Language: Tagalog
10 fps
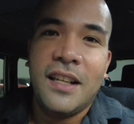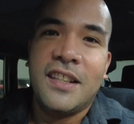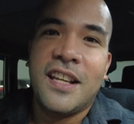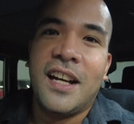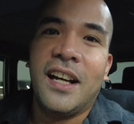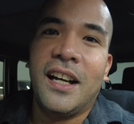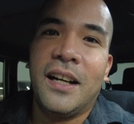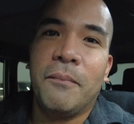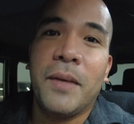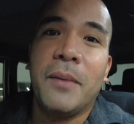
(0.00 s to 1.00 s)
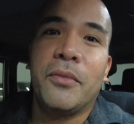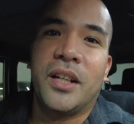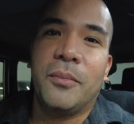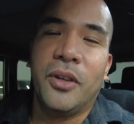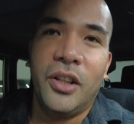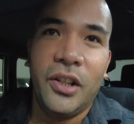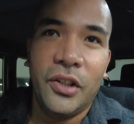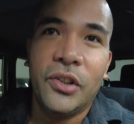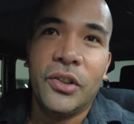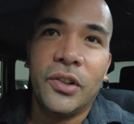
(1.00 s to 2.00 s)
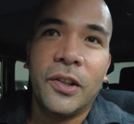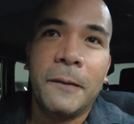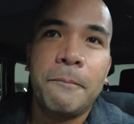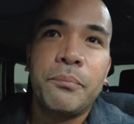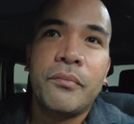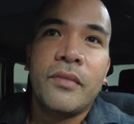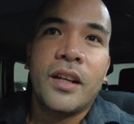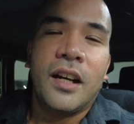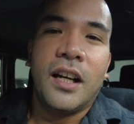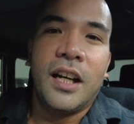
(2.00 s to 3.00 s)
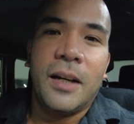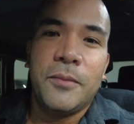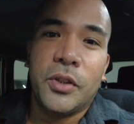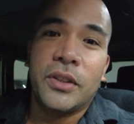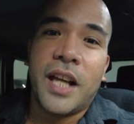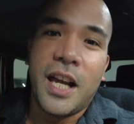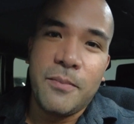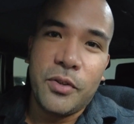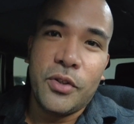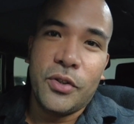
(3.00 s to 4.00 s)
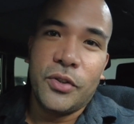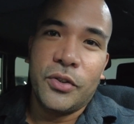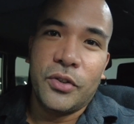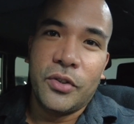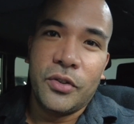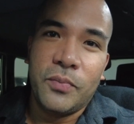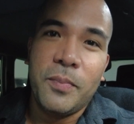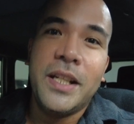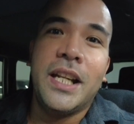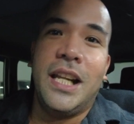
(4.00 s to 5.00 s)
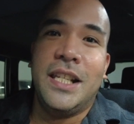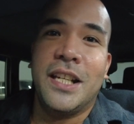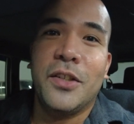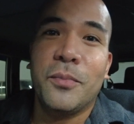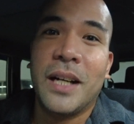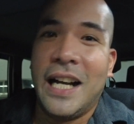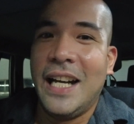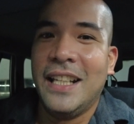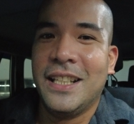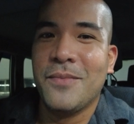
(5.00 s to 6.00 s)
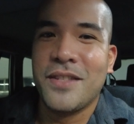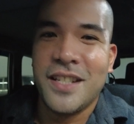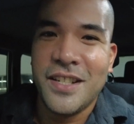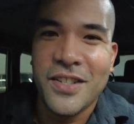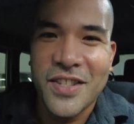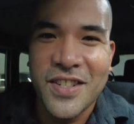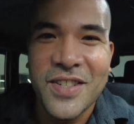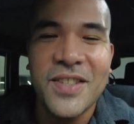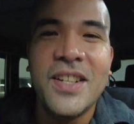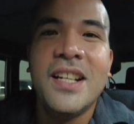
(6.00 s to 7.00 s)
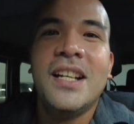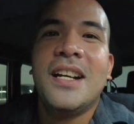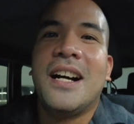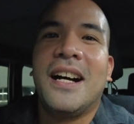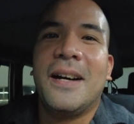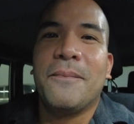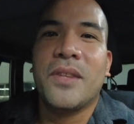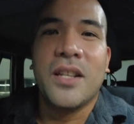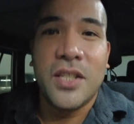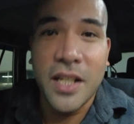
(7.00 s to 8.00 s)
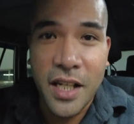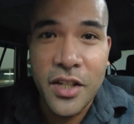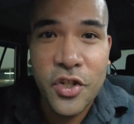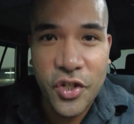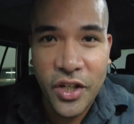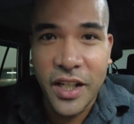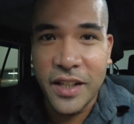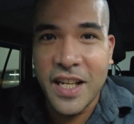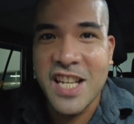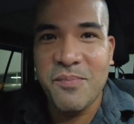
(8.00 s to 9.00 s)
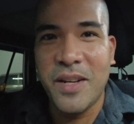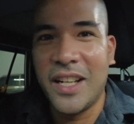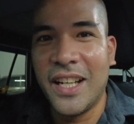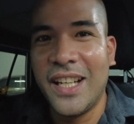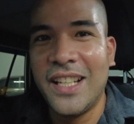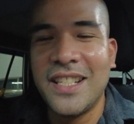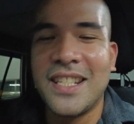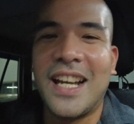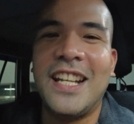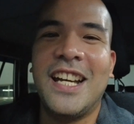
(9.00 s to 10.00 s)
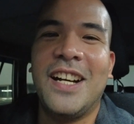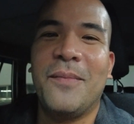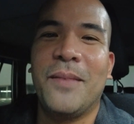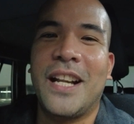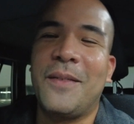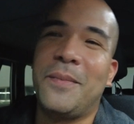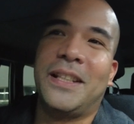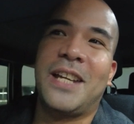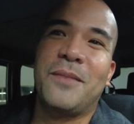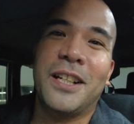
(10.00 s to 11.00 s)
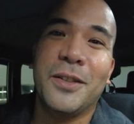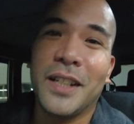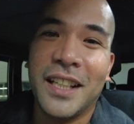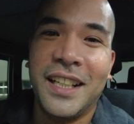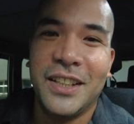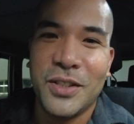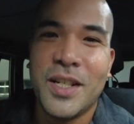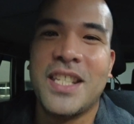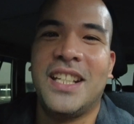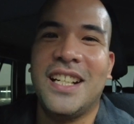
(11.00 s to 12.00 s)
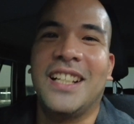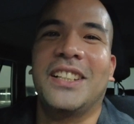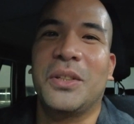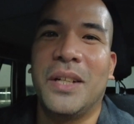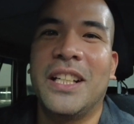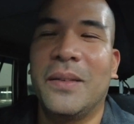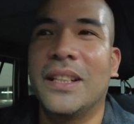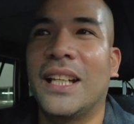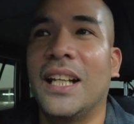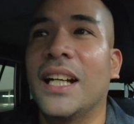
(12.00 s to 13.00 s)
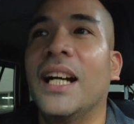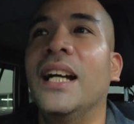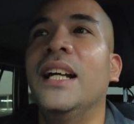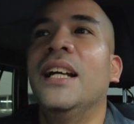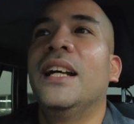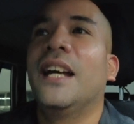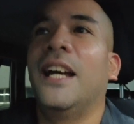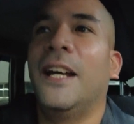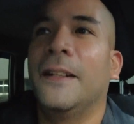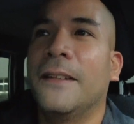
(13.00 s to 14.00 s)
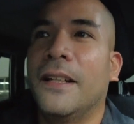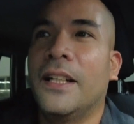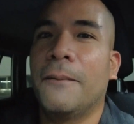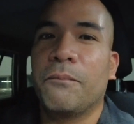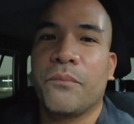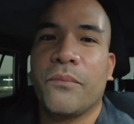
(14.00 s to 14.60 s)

na memorable yung um, yung time nung binili niya yung mga items na yon. So, um, she enjoyed the experience. Sana marami pa tayong magawang ganito kasi nakakatawa naman talaga. And, um,